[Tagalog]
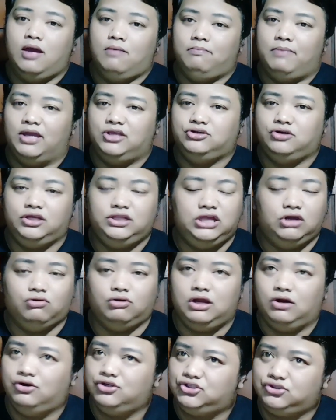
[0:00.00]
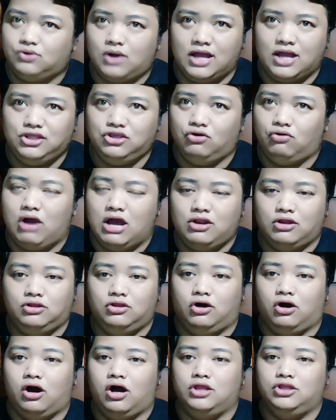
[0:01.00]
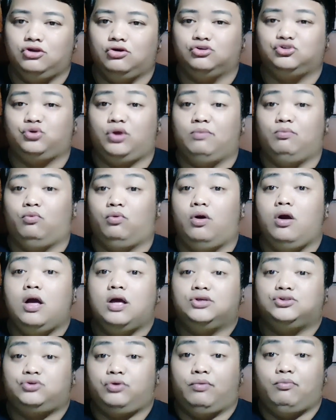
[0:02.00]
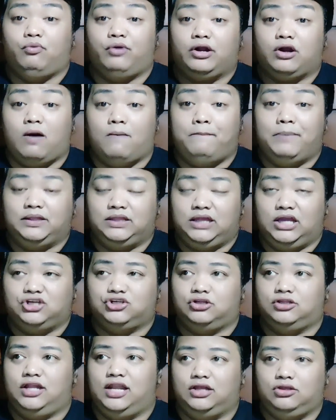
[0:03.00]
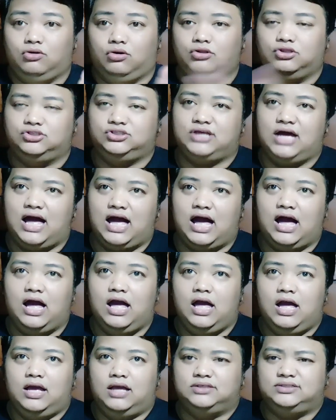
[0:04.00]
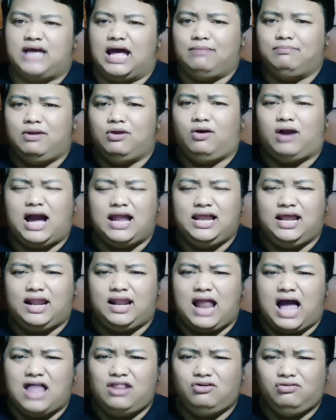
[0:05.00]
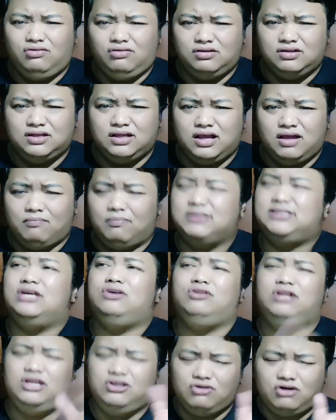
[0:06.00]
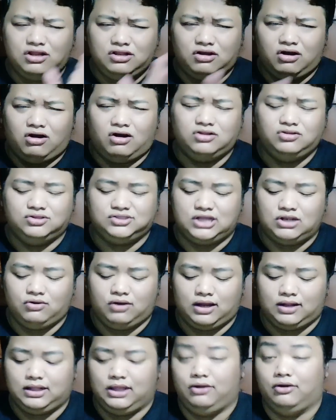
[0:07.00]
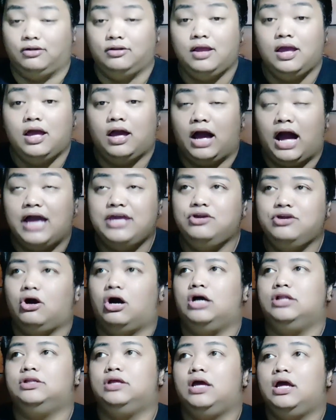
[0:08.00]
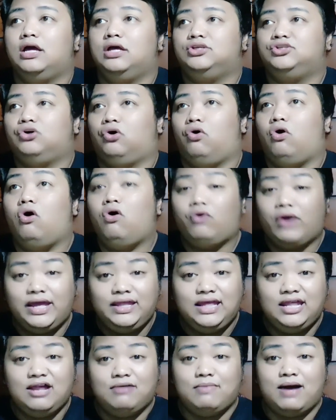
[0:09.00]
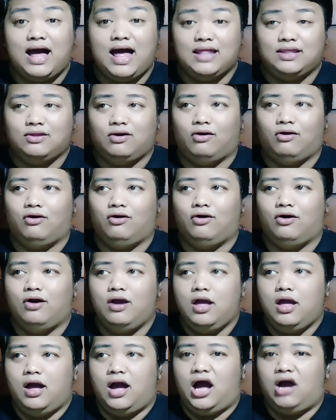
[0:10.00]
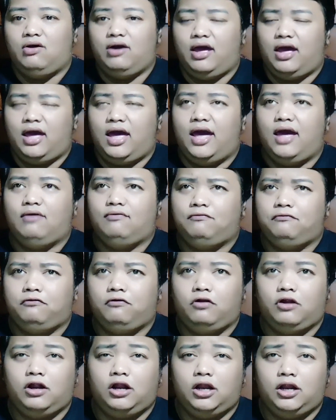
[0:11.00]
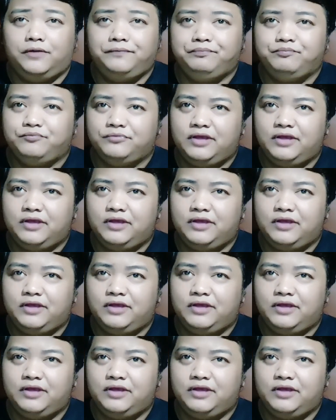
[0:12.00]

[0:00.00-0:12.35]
Medyo hindi ko nagustuhan yung ano doon, yung swim, swimwear competition nila doon sa, saan ba yung kalira, ano? Basta yun din yun. Oo, doon sa lugar na yun. Ayun. So, okay din naman. Oo. Ako ever...